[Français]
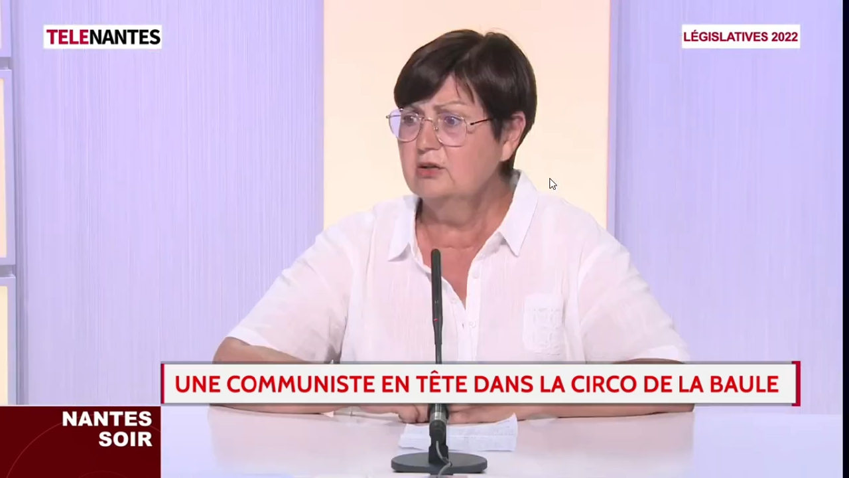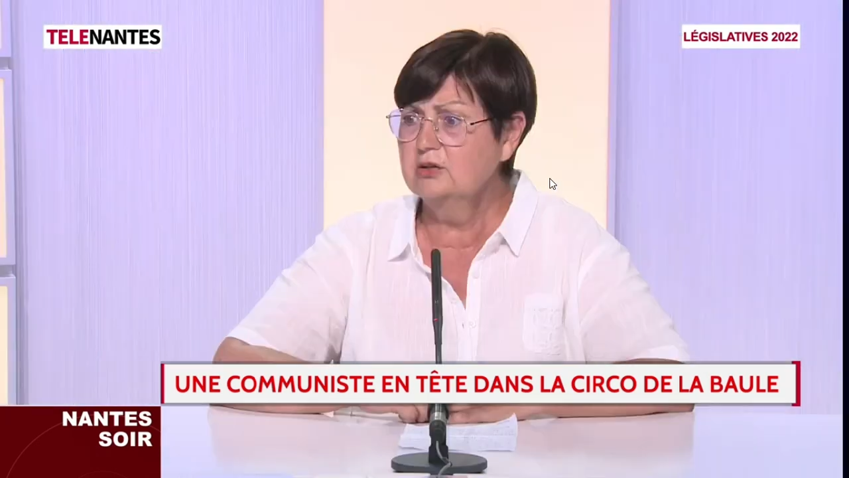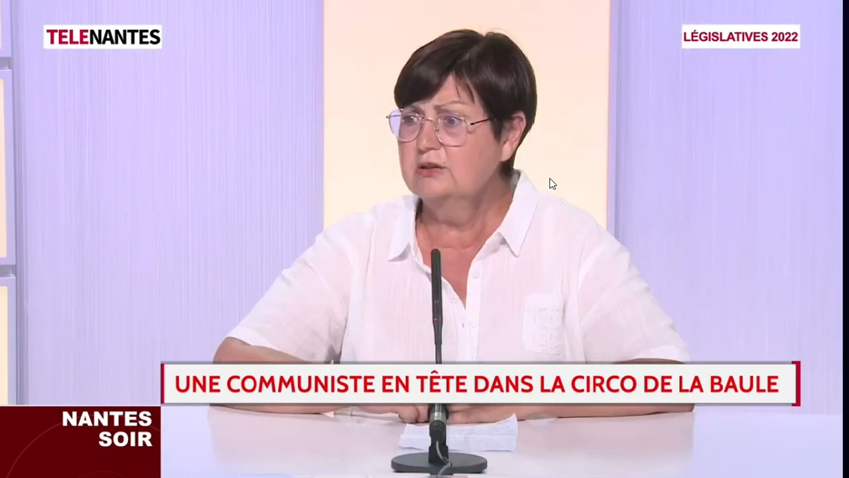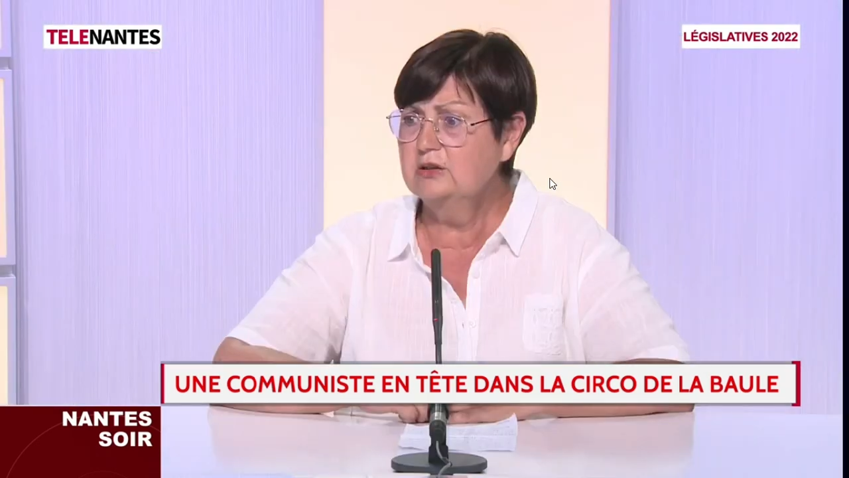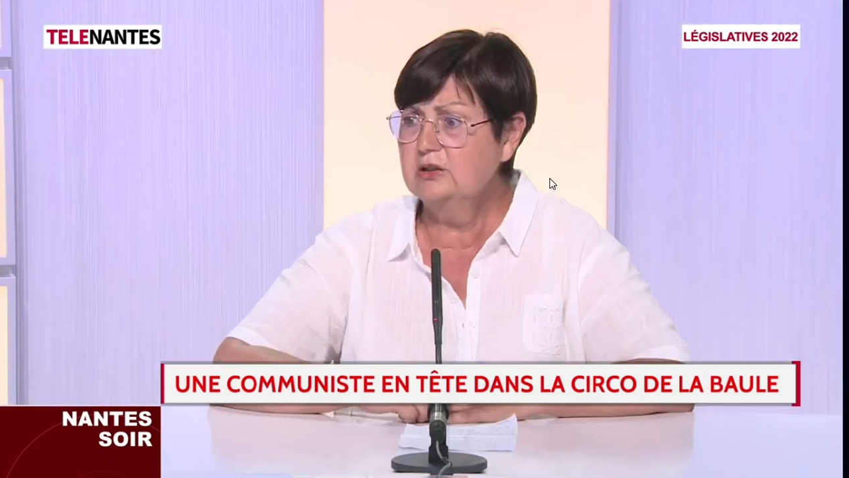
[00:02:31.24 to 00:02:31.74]

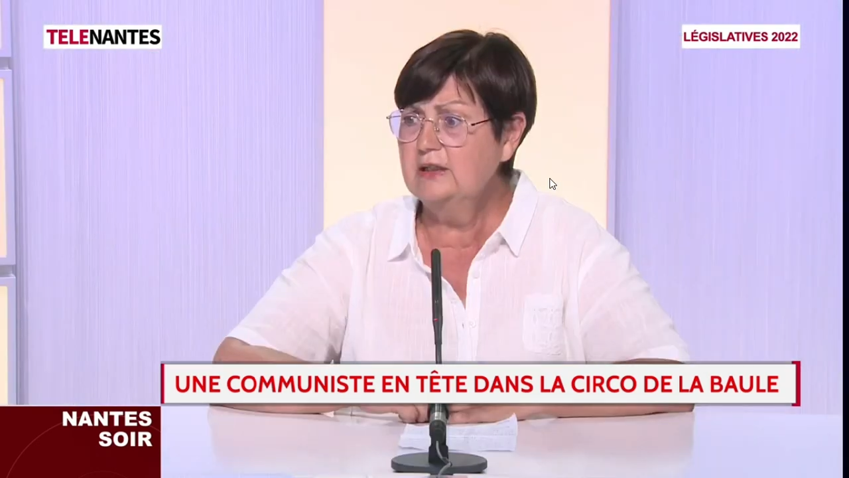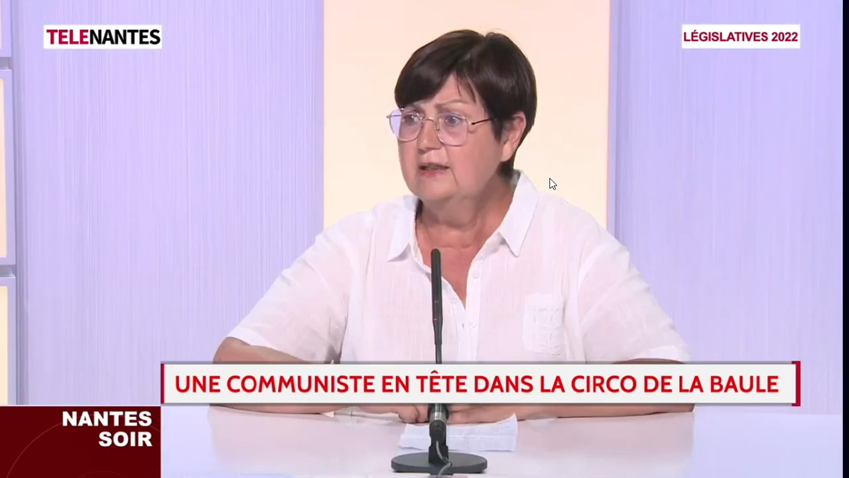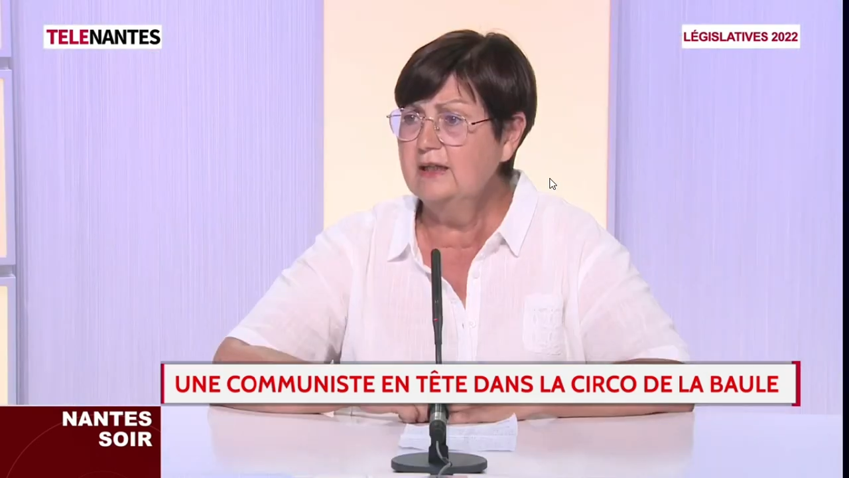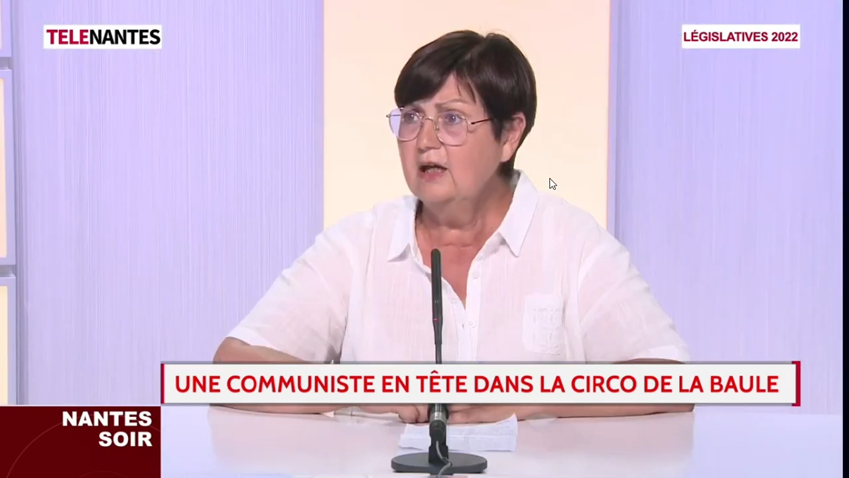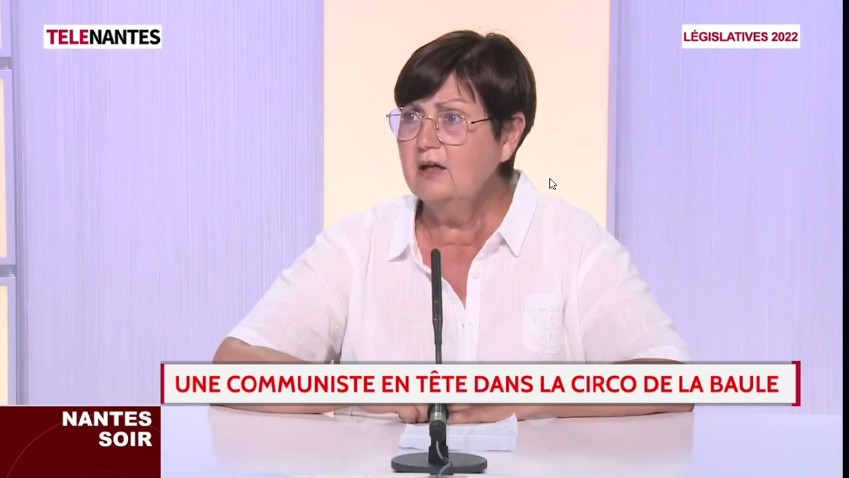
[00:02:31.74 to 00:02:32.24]
qu'il
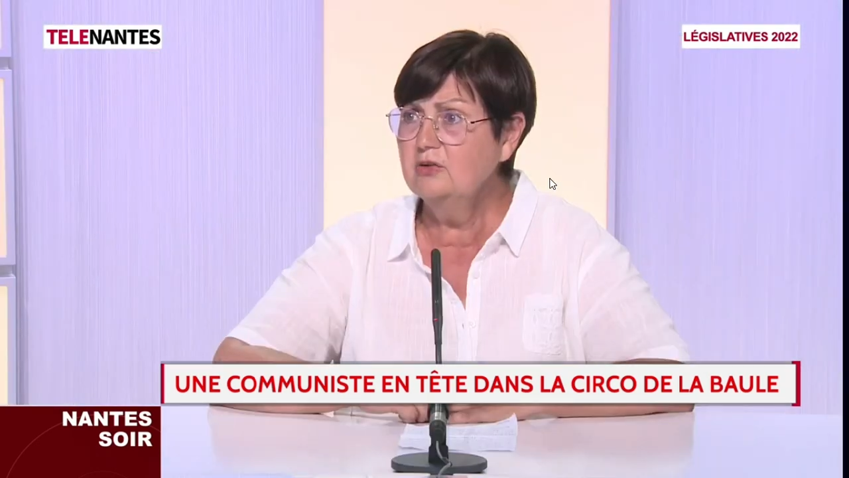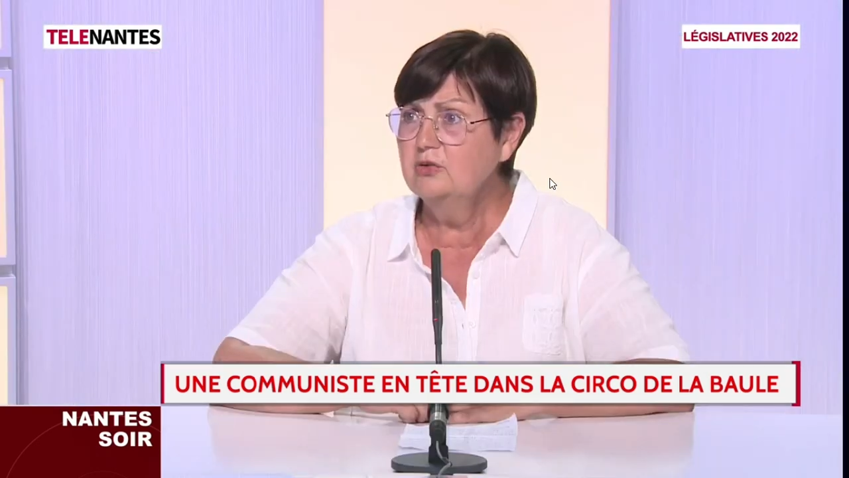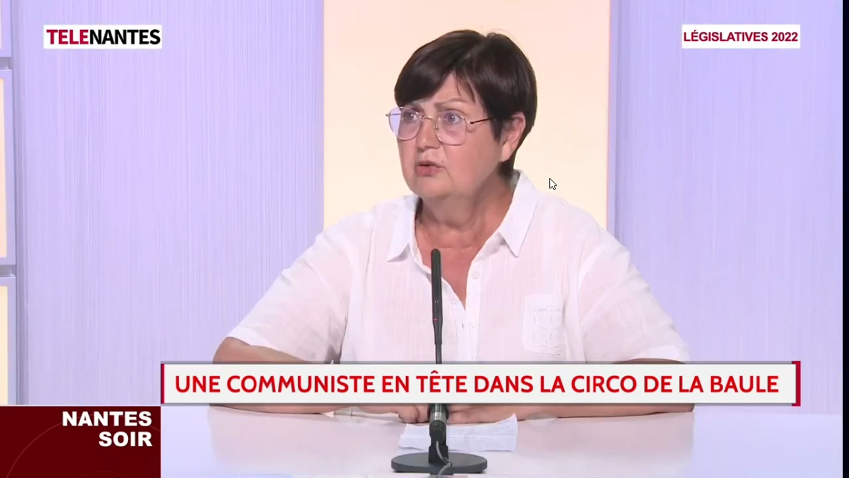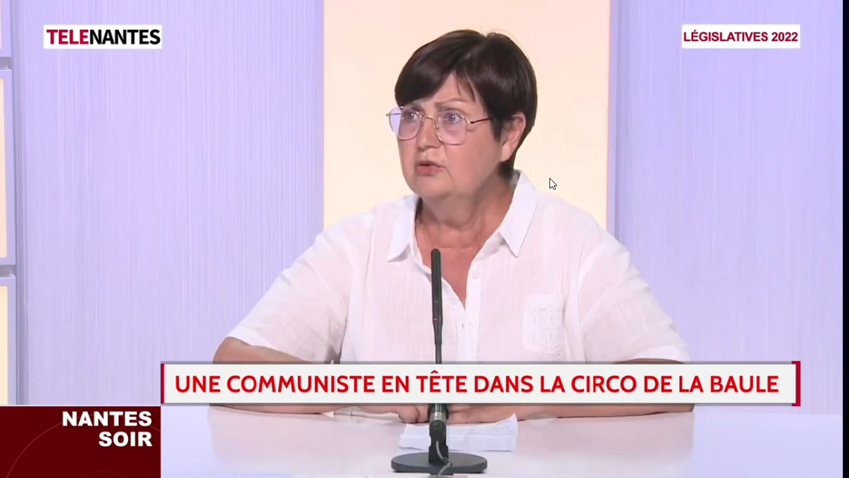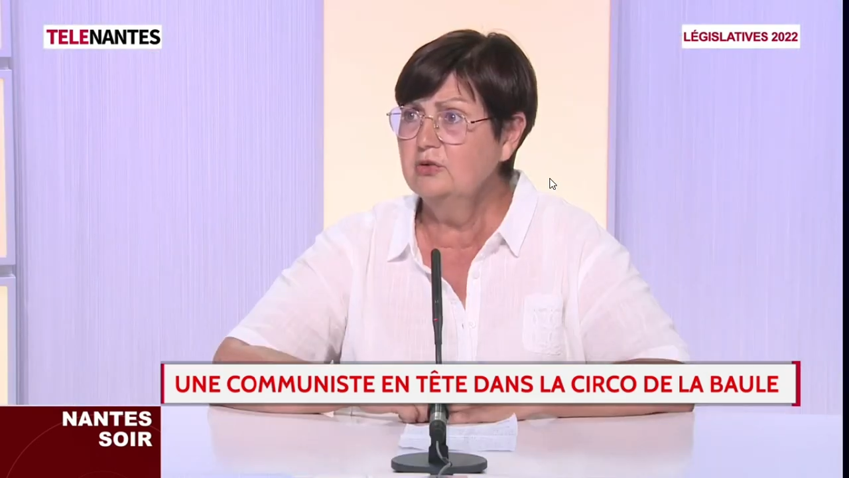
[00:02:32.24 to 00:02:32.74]
y a
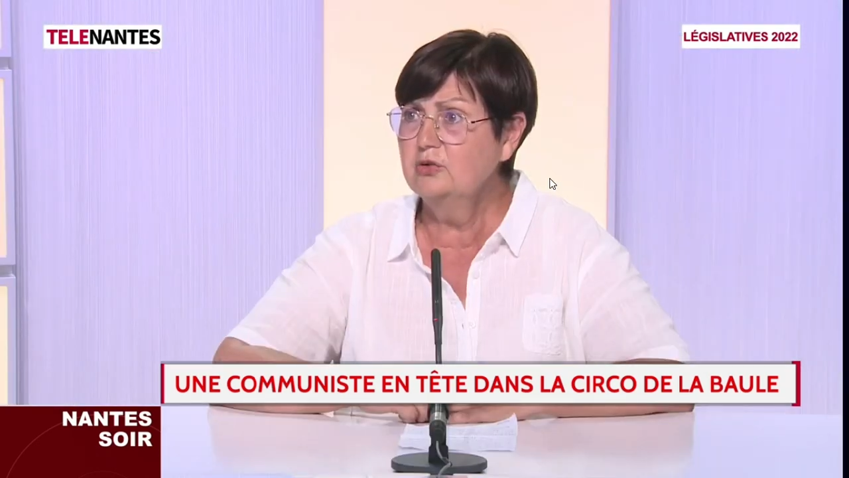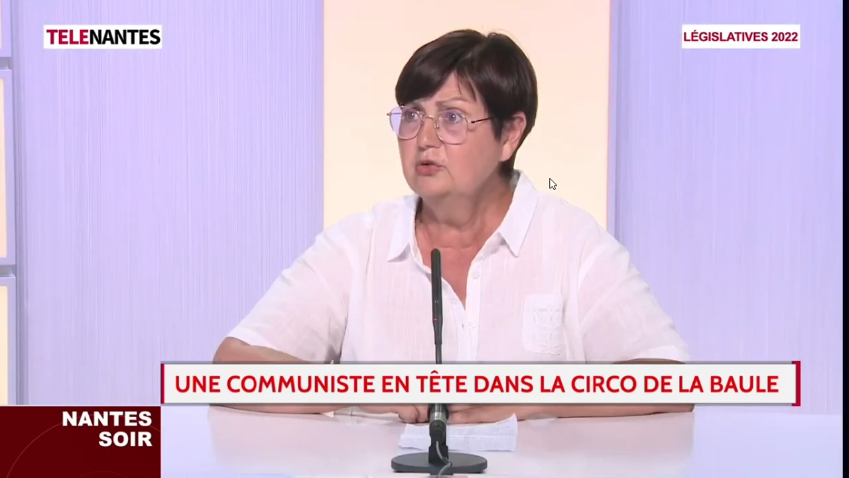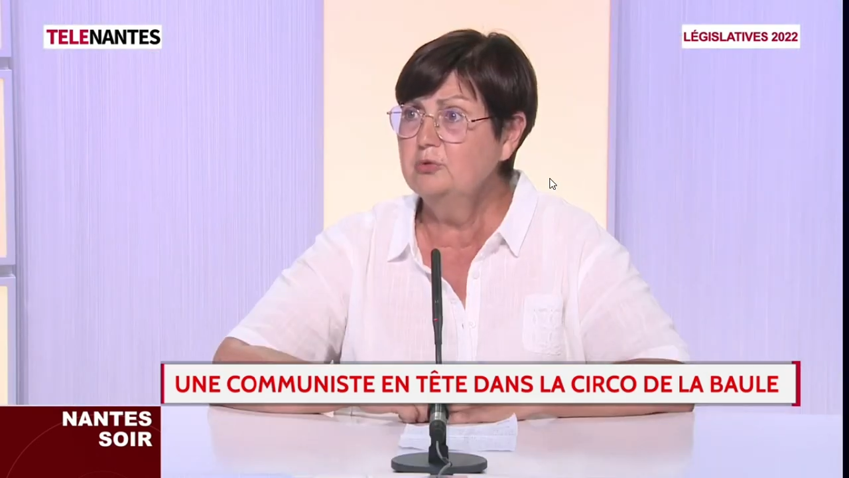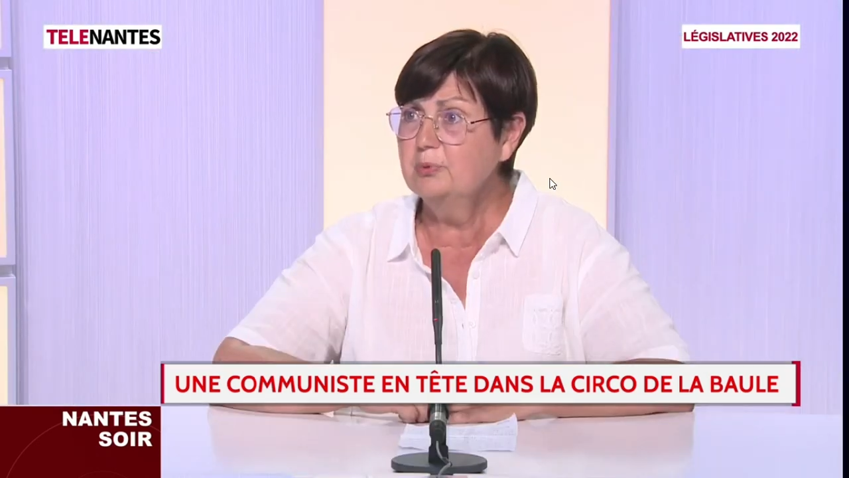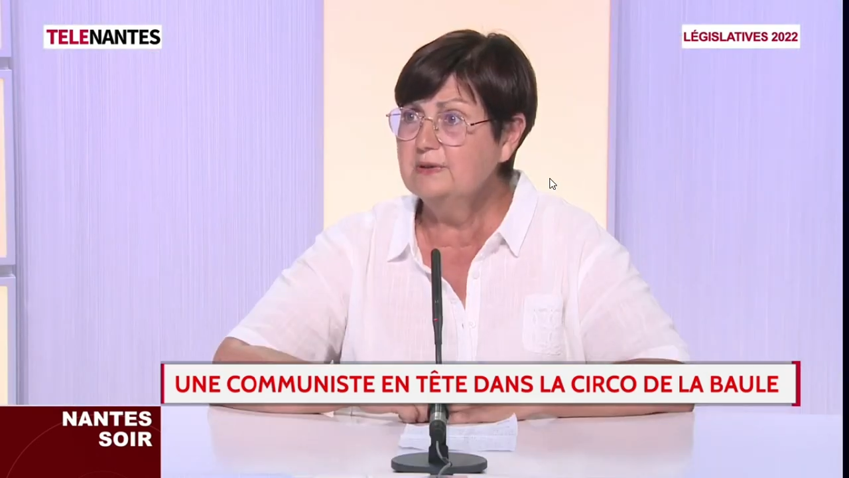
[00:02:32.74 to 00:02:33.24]
une